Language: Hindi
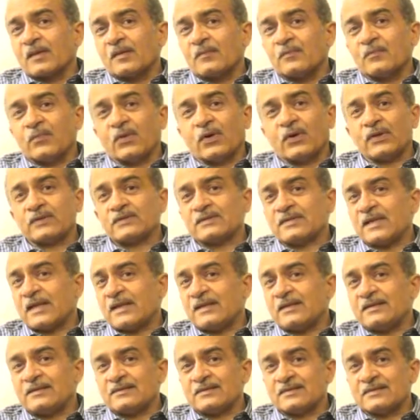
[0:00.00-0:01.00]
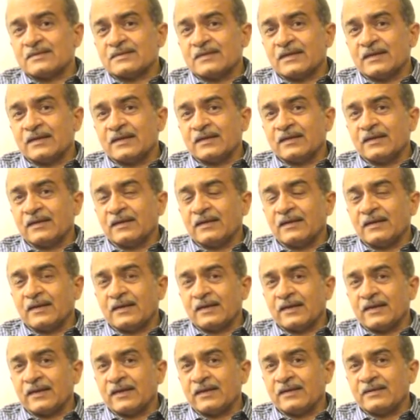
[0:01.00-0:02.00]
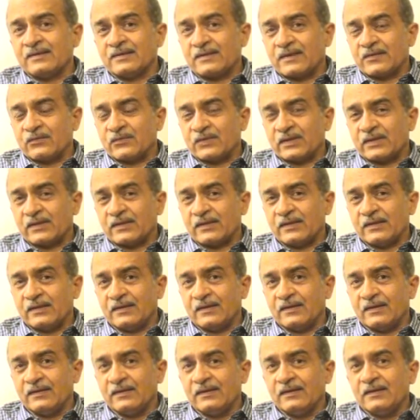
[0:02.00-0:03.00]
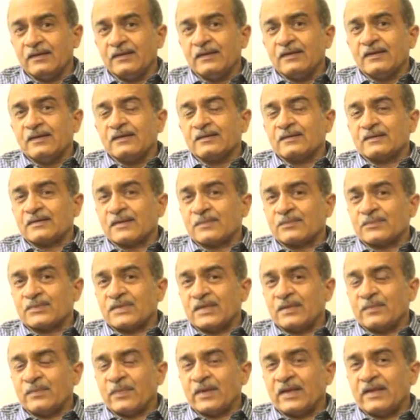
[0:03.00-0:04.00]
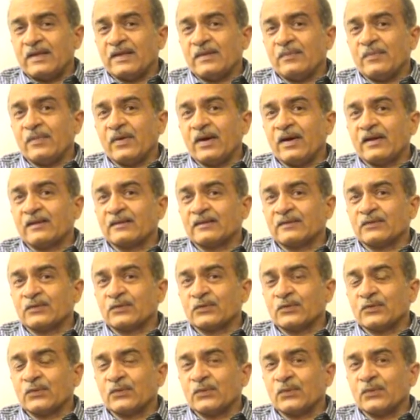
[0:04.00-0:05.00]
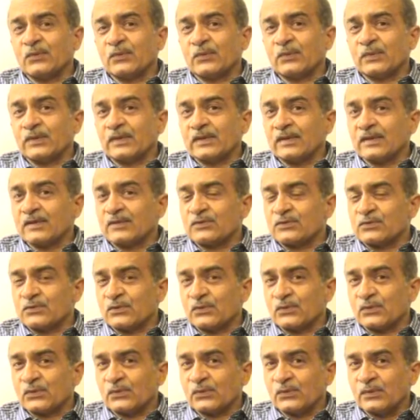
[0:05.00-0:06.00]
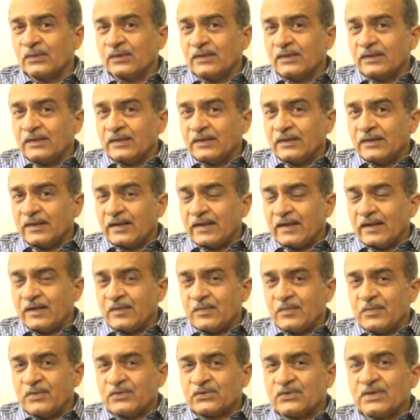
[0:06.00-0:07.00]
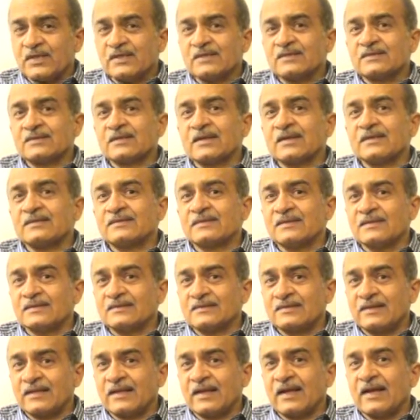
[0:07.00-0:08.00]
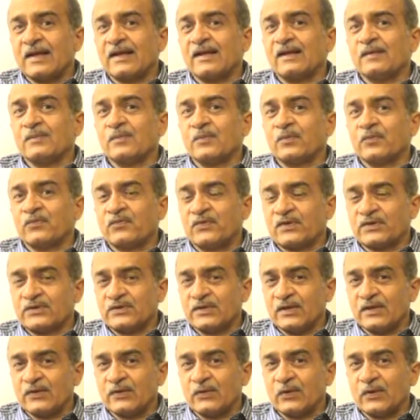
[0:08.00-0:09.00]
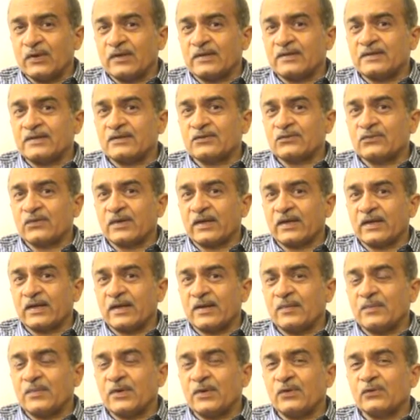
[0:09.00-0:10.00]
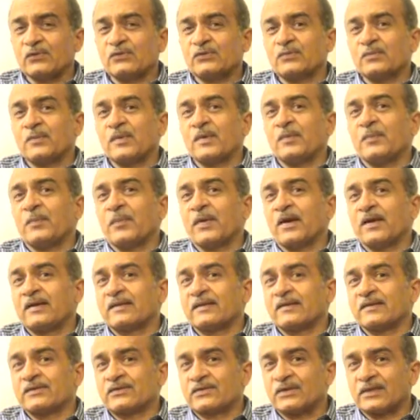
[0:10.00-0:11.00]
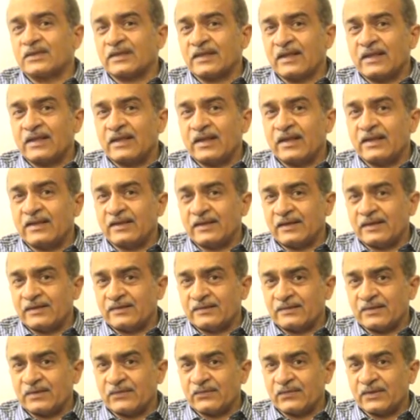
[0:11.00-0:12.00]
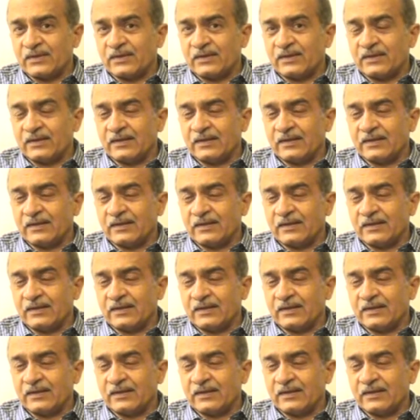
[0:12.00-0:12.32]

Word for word: बहुत सारी चीज़ें करने की ज़रूरत है सबसे पहली बात तो ये जो एडमिशन्स का सिलसिला है प्रोफेशनल कॉलेजेस वगैरह में उसमें पारदर्शिता लाने की ज़रूरत